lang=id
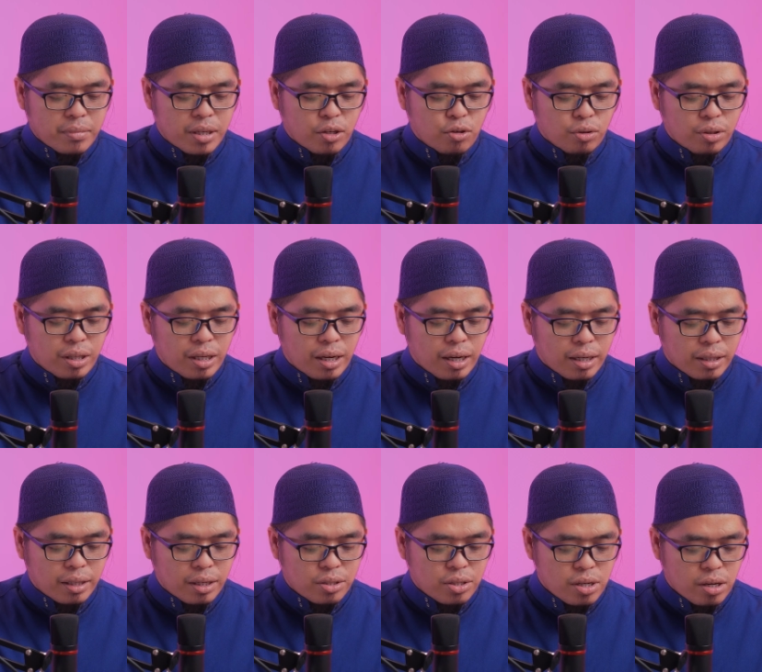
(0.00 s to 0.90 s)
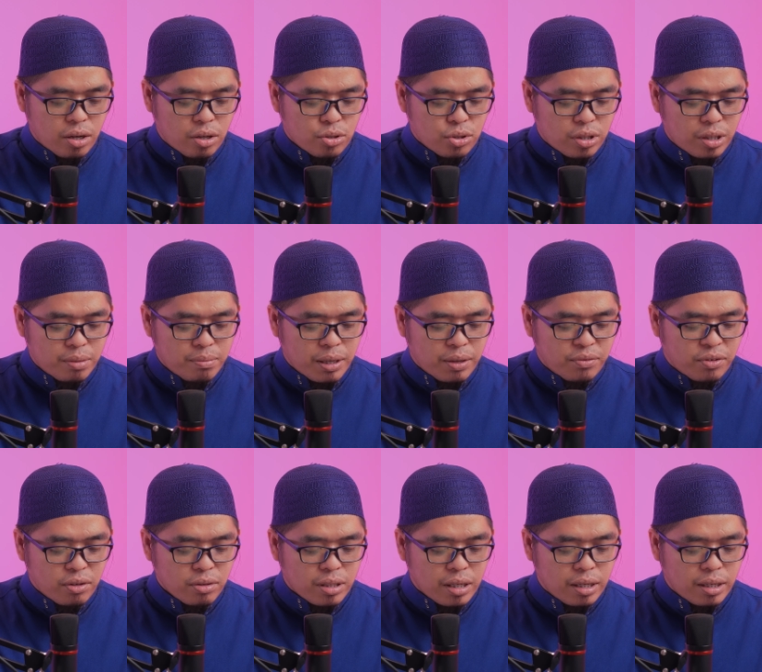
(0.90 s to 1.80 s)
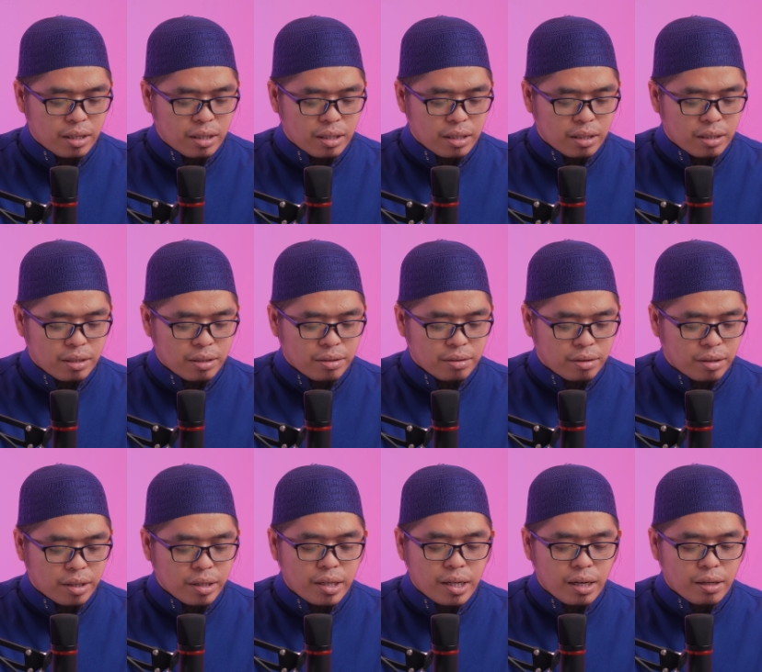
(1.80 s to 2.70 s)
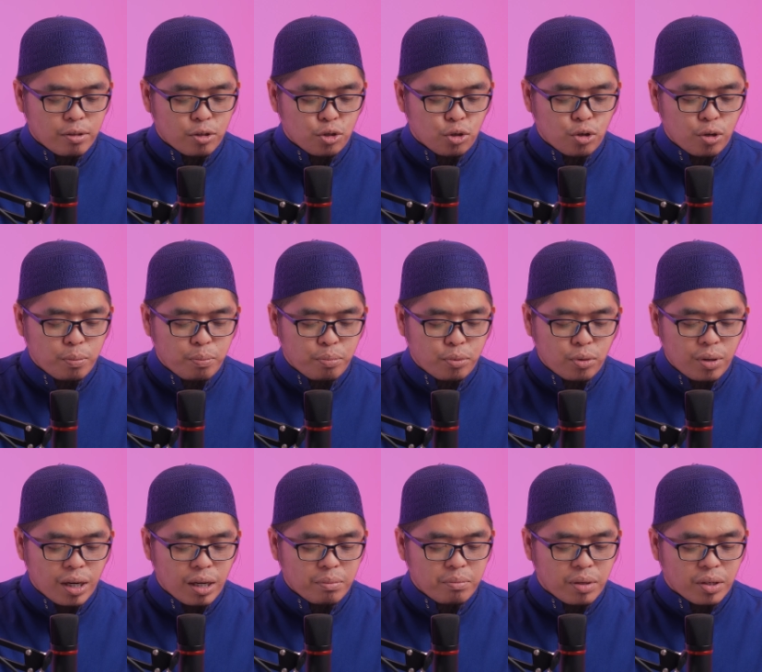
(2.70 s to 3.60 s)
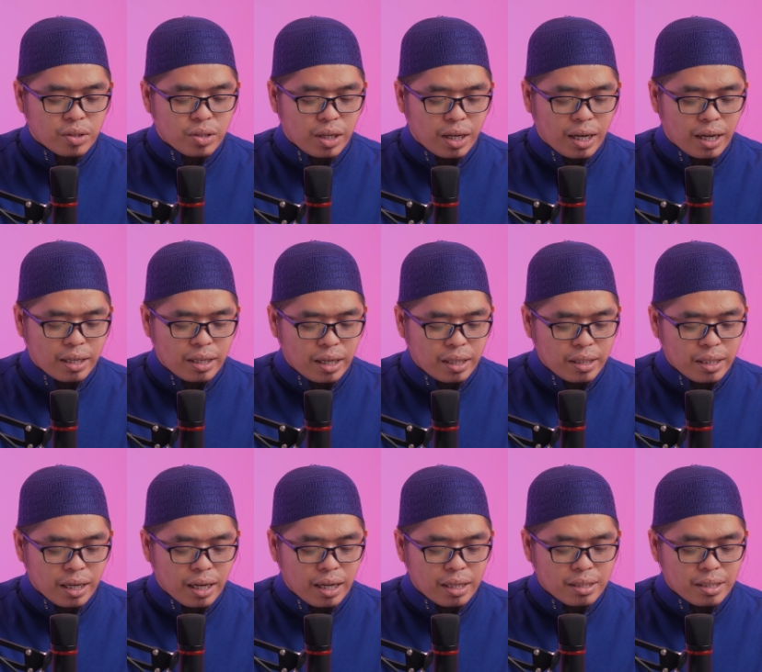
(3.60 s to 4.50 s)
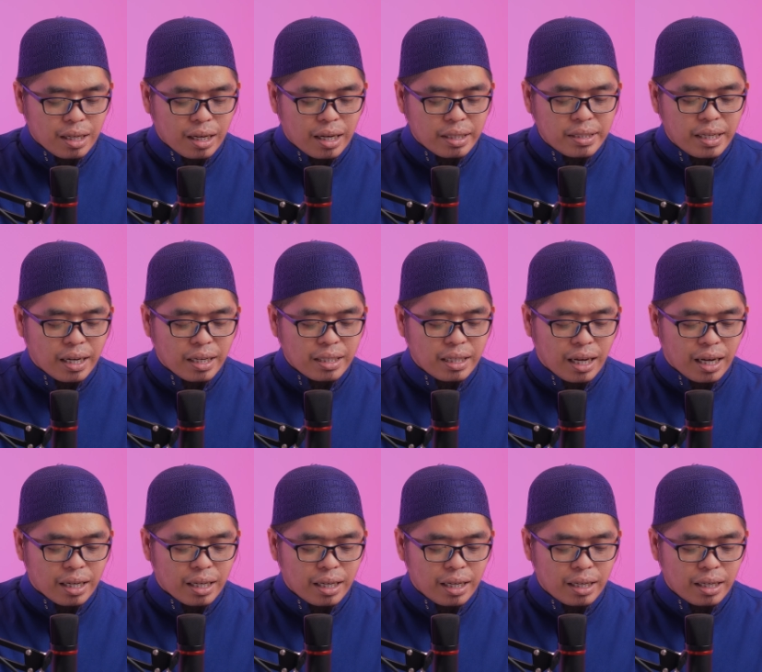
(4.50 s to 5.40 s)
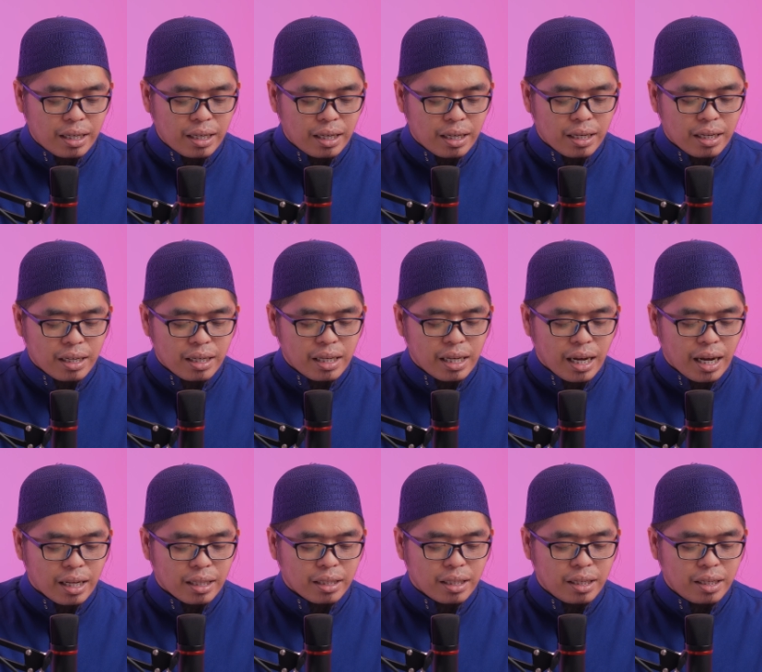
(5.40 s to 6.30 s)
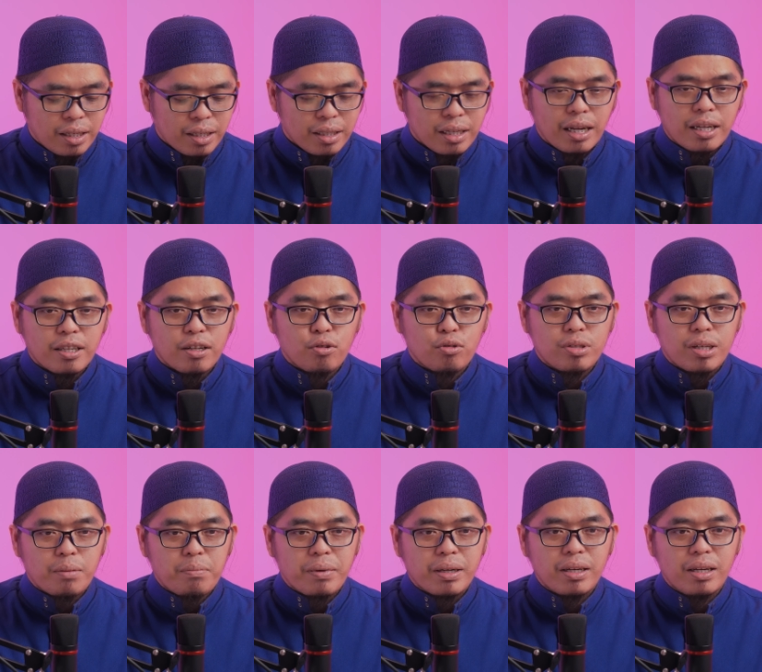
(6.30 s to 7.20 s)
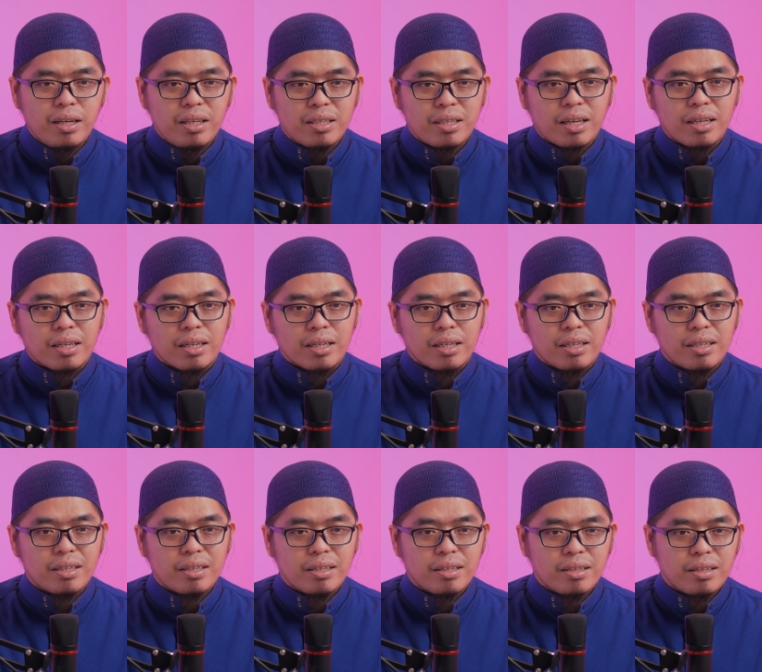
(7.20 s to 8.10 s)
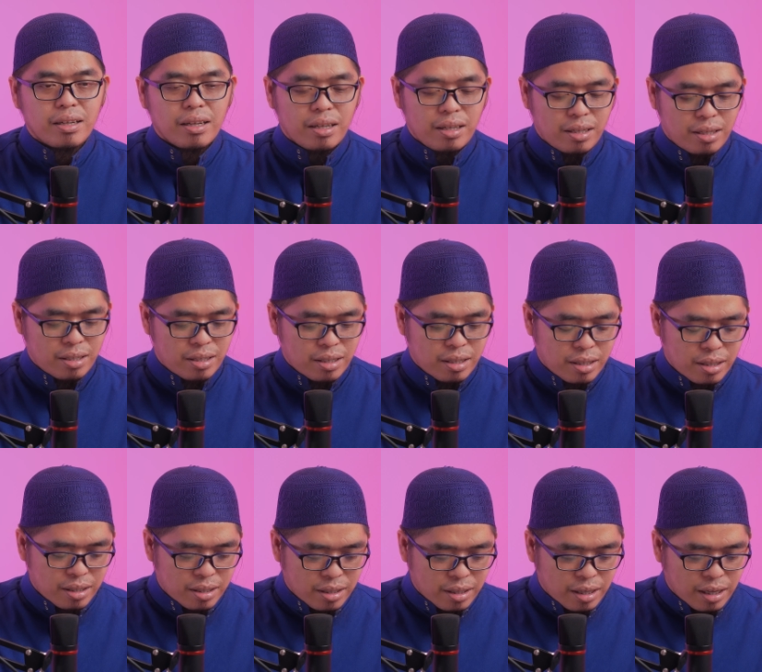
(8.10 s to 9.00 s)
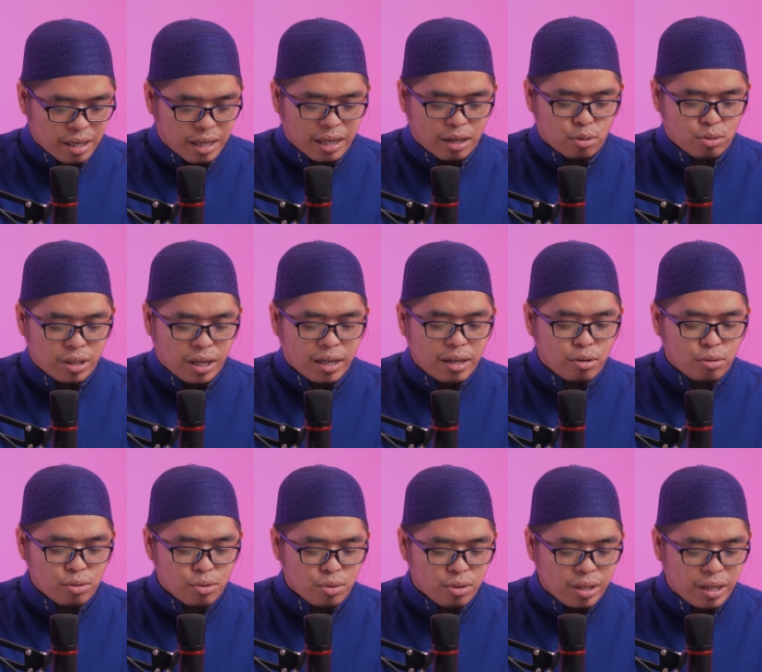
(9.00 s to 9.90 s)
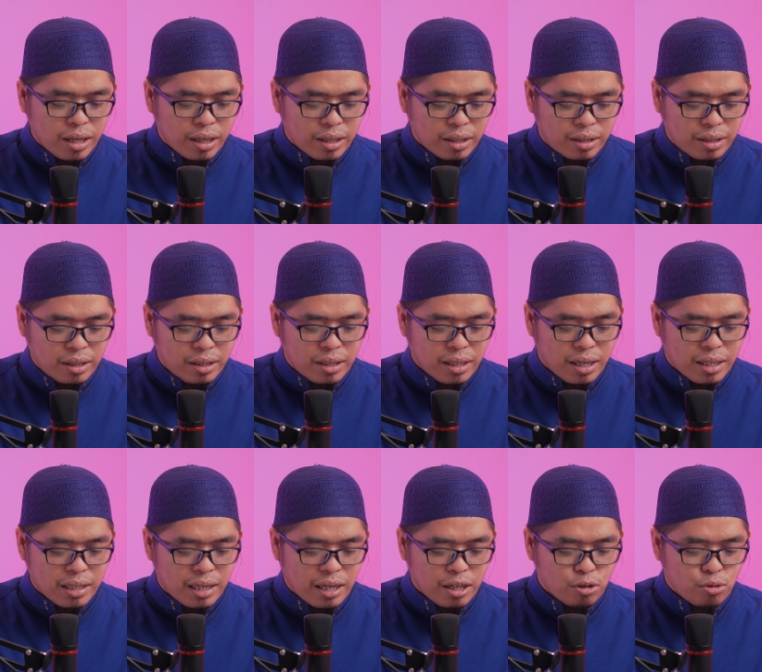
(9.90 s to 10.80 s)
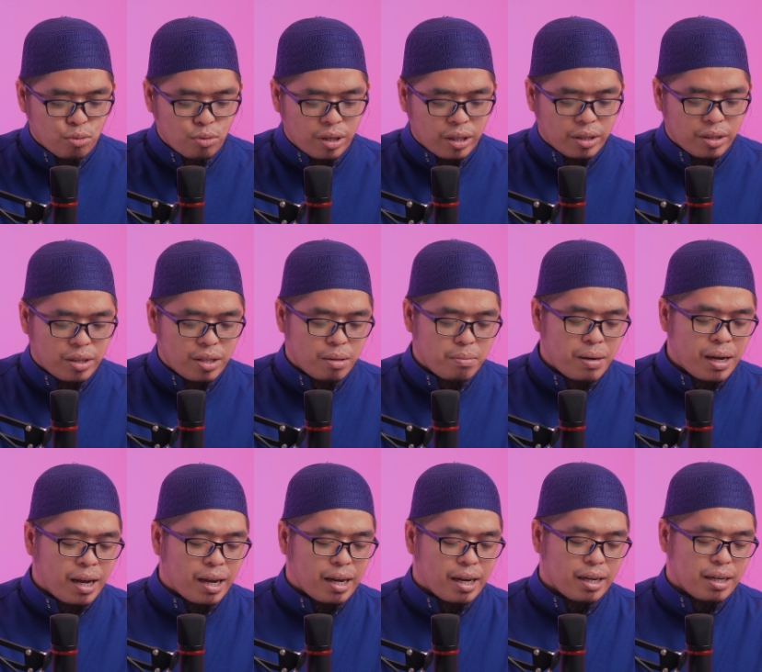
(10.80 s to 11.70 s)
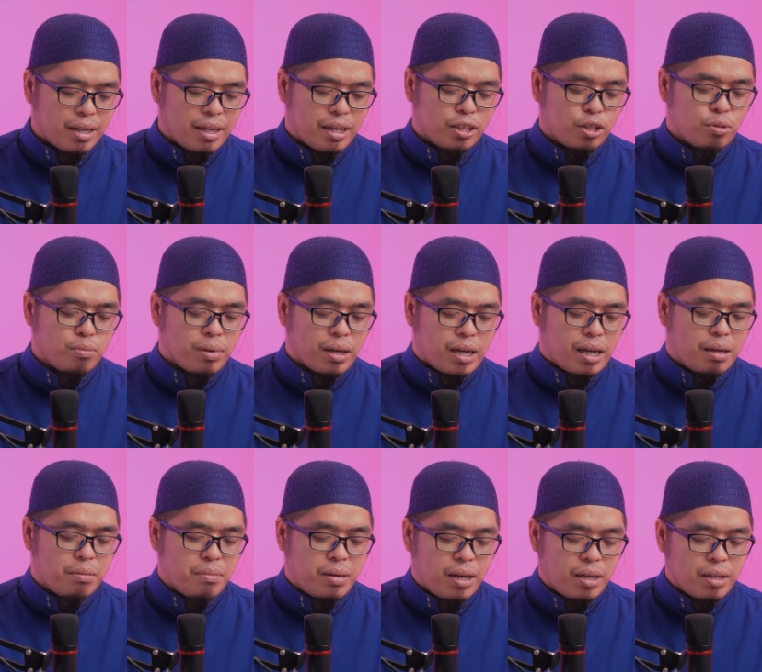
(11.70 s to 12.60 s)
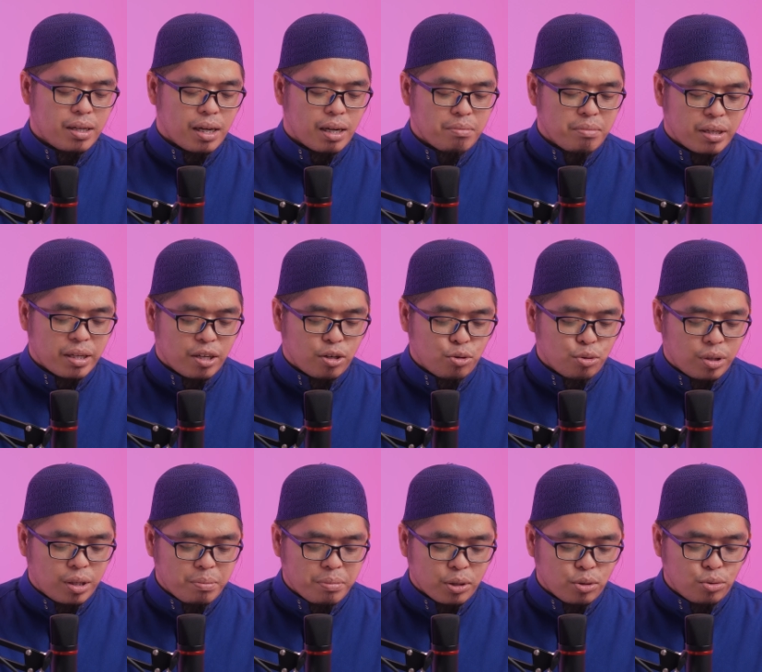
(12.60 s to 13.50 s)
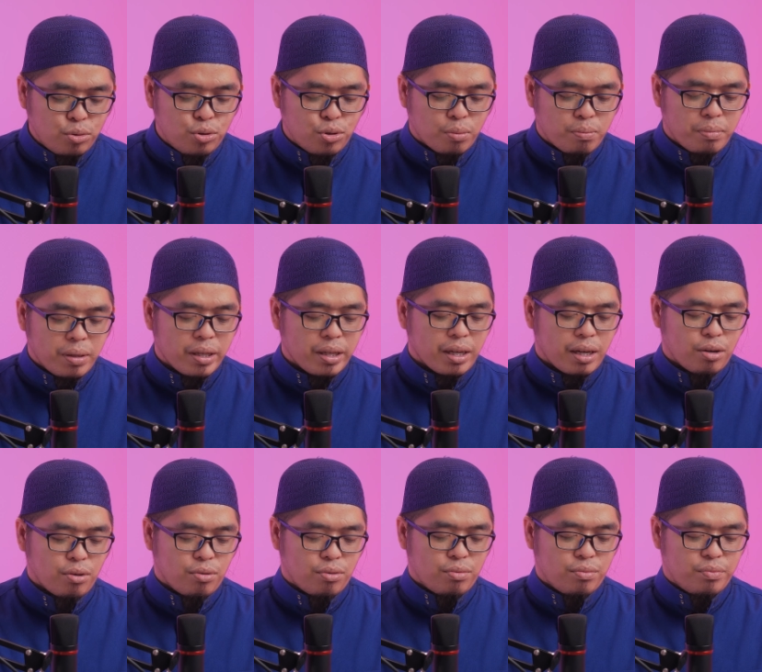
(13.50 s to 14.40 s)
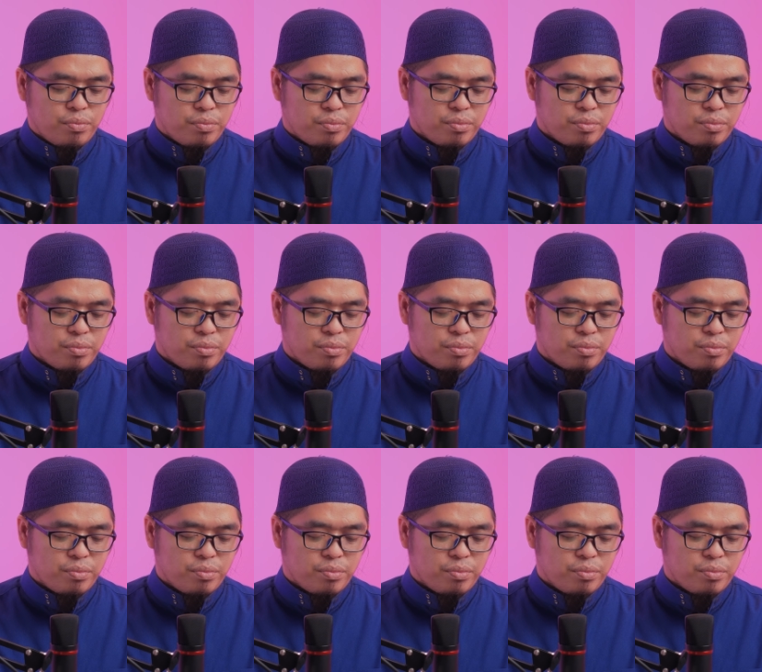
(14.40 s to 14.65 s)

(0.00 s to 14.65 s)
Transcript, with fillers: Berikutnya kata Syekh Salih bin Fauzan, tidak cukup pula bersyahadat dengan sekedar yakin di hati dan ucapan di lisan. Harus ada unsur yang ketiga yaitu ittiba atau beramal dengan mengikuti petunjuk beliau.